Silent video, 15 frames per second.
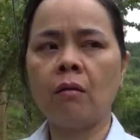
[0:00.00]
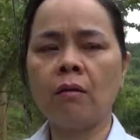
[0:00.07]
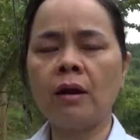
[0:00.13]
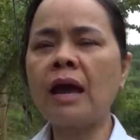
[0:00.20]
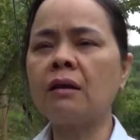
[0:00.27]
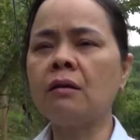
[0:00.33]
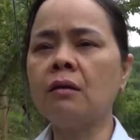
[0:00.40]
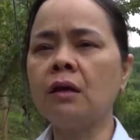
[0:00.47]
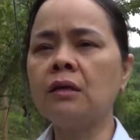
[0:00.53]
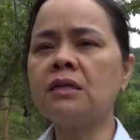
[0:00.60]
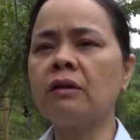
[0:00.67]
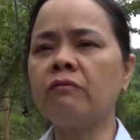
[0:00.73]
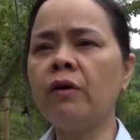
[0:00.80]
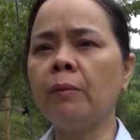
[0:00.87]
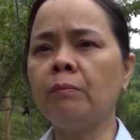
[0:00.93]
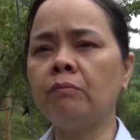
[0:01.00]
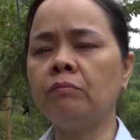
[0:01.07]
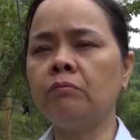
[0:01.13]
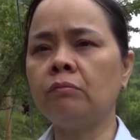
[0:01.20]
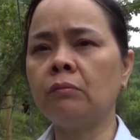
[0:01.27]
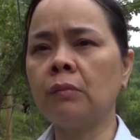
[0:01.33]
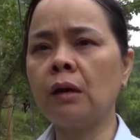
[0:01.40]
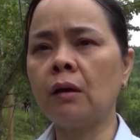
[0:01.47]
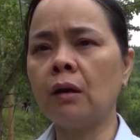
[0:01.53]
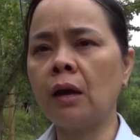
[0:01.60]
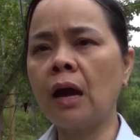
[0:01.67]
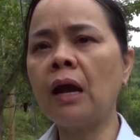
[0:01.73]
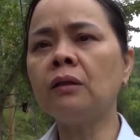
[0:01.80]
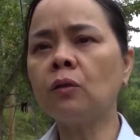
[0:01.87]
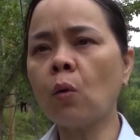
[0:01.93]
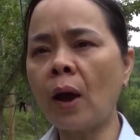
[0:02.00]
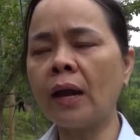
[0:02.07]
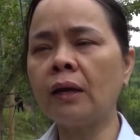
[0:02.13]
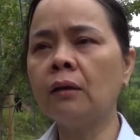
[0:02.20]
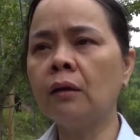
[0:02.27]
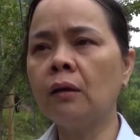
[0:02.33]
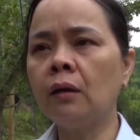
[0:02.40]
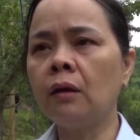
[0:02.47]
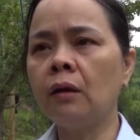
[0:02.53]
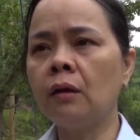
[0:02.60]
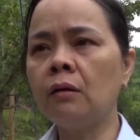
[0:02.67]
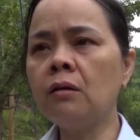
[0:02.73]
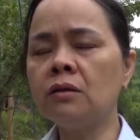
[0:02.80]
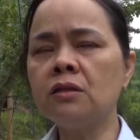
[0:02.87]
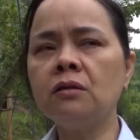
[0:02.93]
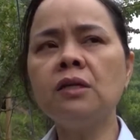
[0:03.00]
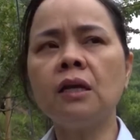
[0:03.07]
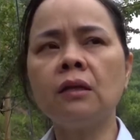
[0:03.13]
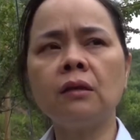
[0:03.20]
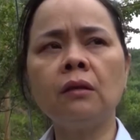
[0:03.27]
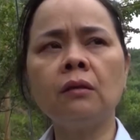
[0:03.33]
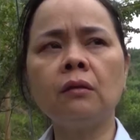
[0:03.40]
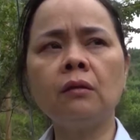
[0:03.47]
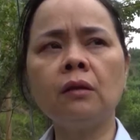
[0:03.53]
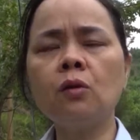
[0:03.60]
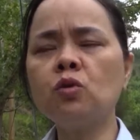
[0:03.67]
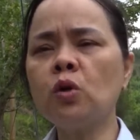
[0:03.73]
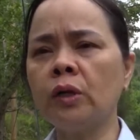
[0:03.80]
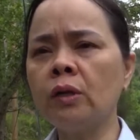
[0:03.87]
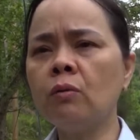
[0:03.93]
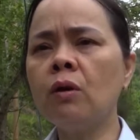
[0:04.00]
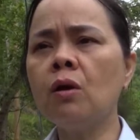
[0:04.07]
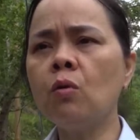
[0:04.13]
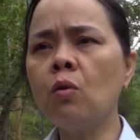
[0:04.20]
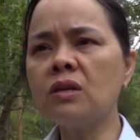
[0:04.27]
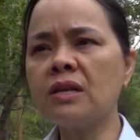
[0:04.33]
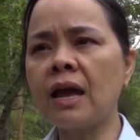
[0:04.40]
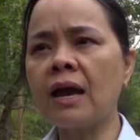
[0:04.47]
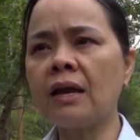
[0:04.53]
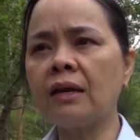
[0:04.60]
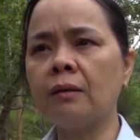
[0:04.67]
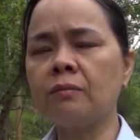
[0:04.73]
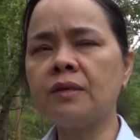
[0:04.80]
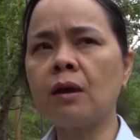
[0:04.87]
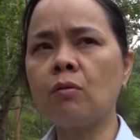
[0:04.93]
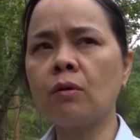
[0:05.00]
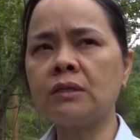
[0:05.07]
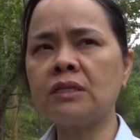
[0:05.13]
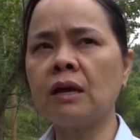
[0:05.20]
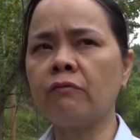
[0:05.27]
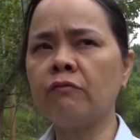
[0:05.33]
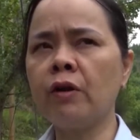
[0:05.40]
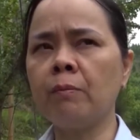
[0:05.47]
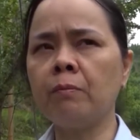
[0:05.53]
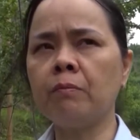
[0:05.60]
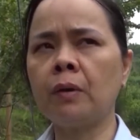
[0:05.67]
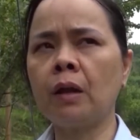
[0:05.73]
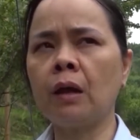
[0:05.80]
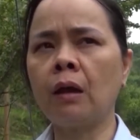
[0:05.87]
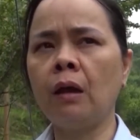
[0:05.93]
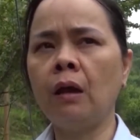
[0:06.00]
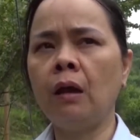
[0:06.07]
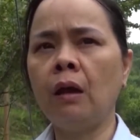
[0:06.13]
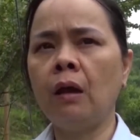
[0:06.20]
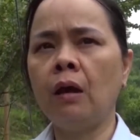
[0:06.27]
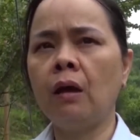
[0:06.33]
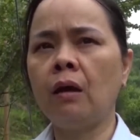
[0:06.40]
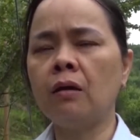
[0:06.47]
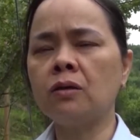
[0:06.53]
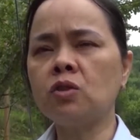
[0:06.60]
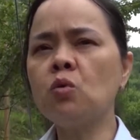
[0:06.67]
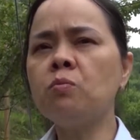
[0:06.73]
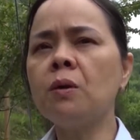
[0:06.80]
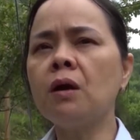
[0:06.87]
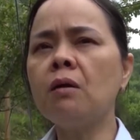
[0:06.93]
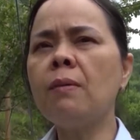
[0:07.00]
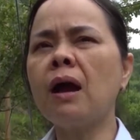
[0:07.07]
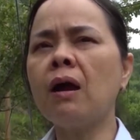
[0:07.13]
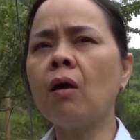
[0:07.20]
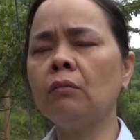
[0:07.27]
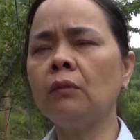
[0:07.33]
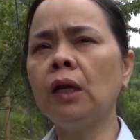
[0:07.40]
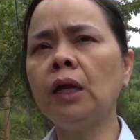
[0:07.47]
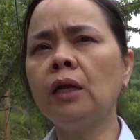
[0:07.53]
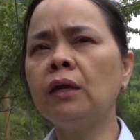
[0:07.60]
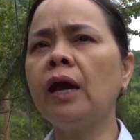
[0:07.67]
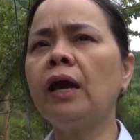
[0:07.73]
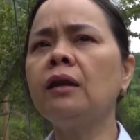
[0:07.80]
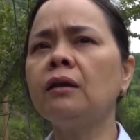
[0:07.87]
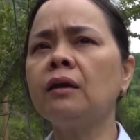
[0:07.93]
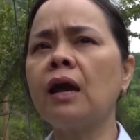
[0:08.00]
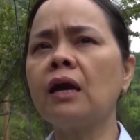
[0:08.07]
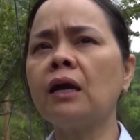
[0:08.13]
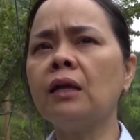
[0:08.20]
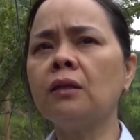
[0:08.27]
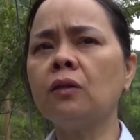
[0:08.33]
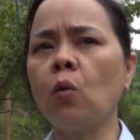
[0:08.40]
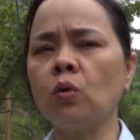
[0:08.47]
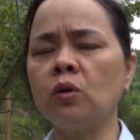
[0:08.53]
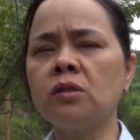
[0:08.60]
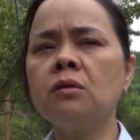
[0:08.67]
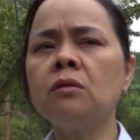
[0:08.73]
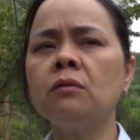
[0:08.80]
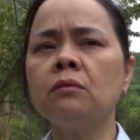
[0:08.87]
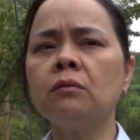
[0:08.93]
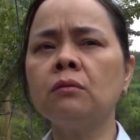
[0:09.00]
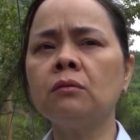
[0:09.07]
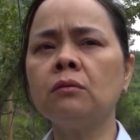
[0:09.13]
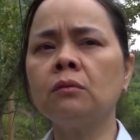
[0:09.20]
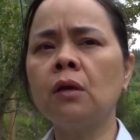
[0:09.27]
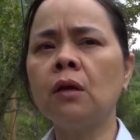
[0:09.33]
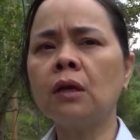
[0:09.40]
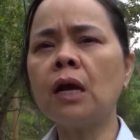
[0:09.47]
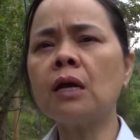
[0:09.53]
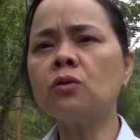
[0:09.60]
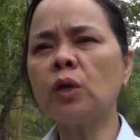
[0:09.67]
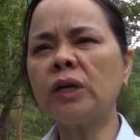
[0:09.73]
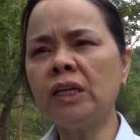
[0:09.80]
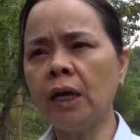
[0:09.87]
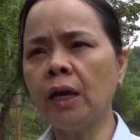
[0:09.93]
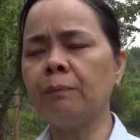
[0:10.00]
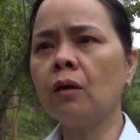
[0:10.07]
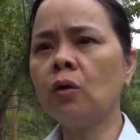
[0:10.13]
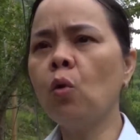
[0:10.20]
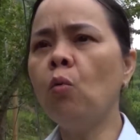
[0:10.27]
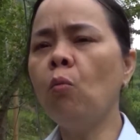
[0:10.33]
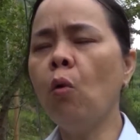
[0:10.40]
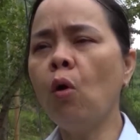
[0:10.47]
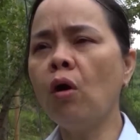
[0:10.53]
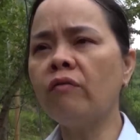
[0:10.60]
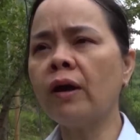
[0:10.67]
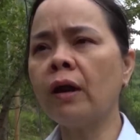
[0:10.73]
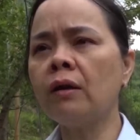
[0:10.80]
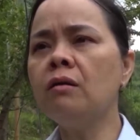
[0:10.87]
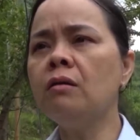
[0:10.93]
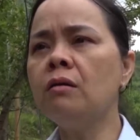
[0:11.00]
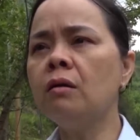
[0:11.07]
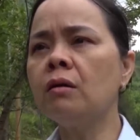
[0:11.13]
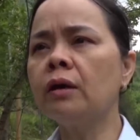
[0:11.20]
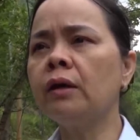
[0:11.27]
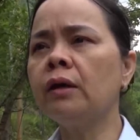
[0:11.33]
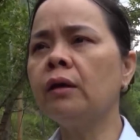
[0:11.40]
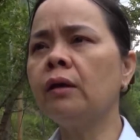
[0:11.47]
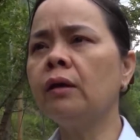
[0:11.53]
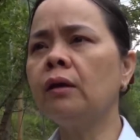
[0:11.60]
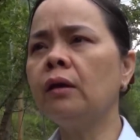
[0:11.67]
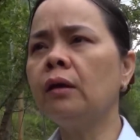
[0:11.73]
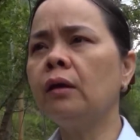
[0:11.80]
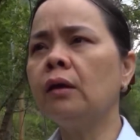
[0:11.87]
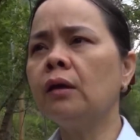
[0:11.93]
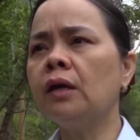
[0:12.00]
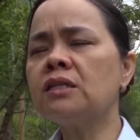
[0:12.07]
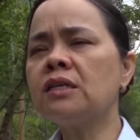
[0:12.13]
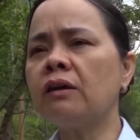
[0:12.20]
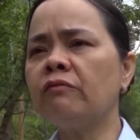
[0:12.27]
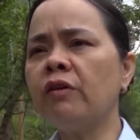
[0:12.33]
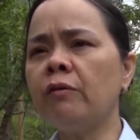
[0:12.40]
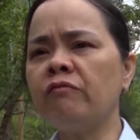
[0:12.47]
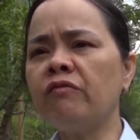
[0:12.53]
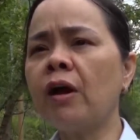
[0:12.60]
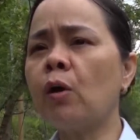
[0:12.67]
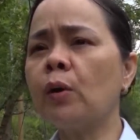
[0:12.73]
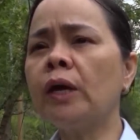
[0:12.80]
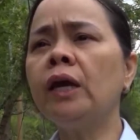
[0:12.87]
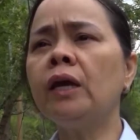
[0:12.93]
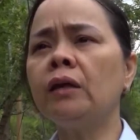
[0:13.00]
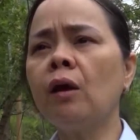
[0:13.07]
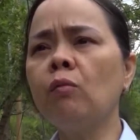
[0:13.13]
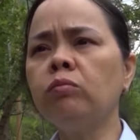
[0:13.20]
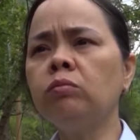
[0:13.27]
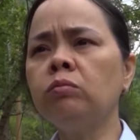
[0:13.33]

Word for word: đạt được cái sản phẩm à, an toàn à, được chứng nhận tiêu chuẩn hữu cơ quốc gia thì làm sao là sản phẩm là à, giúp đỡ bà con liên kết các cái tổ chức ừ, các doanh nghiệp thu mua và đưa cái cái sản phẩm vào cái hệ thống